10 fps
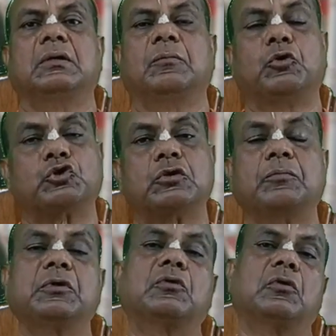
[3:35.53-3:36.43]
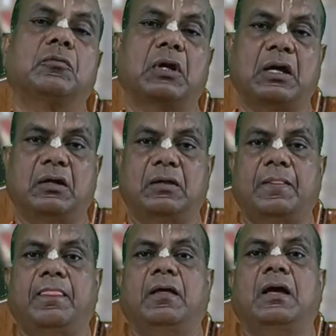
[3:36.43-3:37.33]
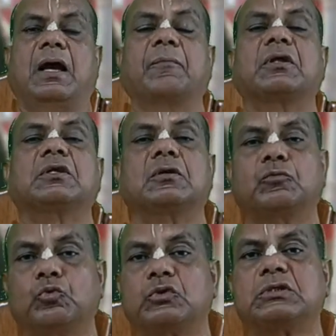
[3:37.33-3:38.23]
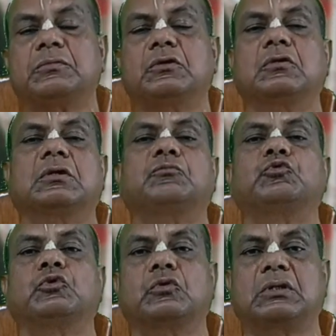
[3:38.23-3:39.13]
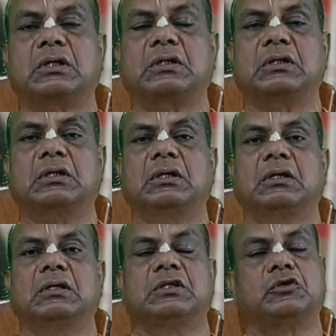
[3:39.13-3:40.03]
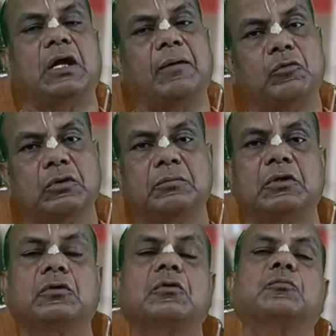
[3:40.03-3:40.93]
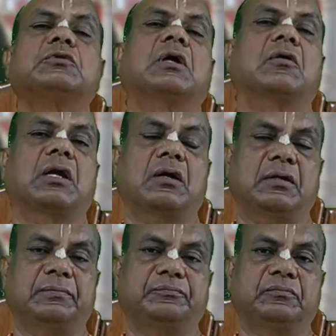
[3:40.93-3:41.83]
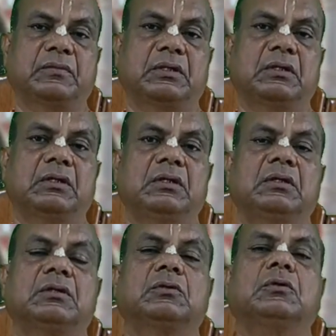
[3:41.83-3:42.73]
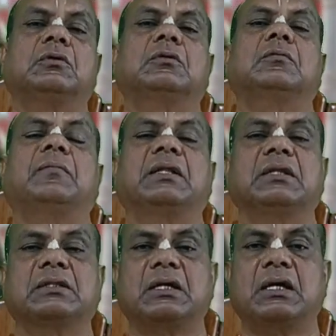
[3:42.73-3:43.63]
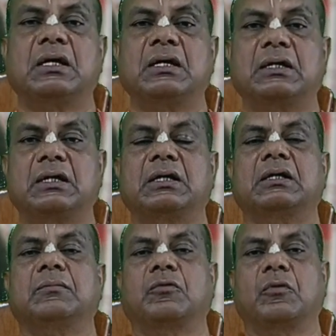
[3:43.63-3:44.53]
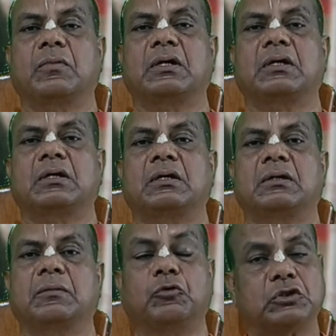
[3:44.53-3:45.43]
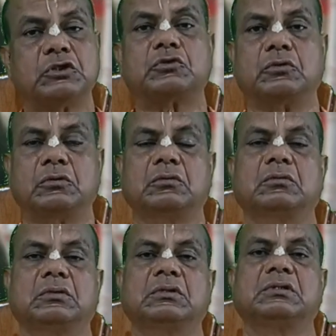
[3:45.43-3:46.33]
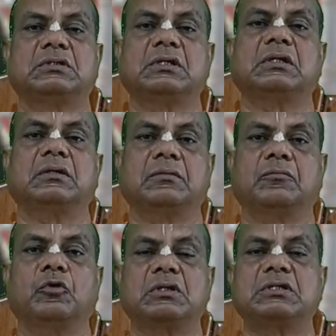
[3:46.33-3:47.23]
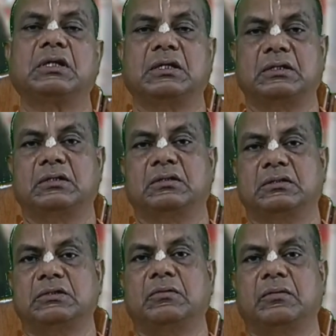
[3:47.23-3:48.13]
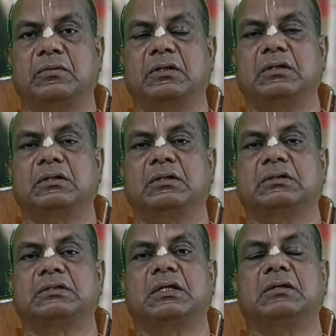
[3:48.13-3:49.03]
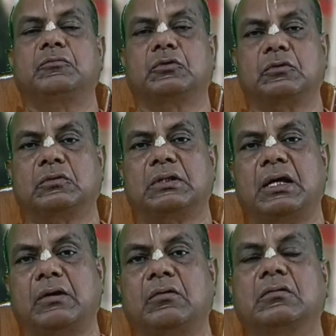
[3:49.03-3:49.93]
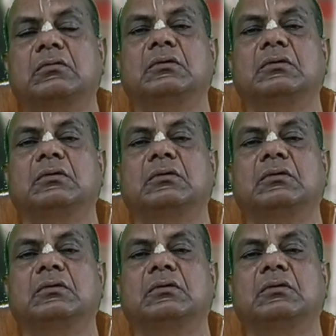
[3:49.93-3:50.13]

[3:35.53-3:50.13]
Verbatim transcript: বৈষ্ণব বৃক্ষ বলা হয় আমরা যেরকম তুলসী বৃক্ষকে পুজো করে থাকি সেজন্য আমলকি বৃক্ষও পূজা করা হয় তো মান্ধাতাকে ব্রহ্মা বৈশিষ্ট্য যে বলেছিলেন যেভাবে সেই ব্রতকথা এখন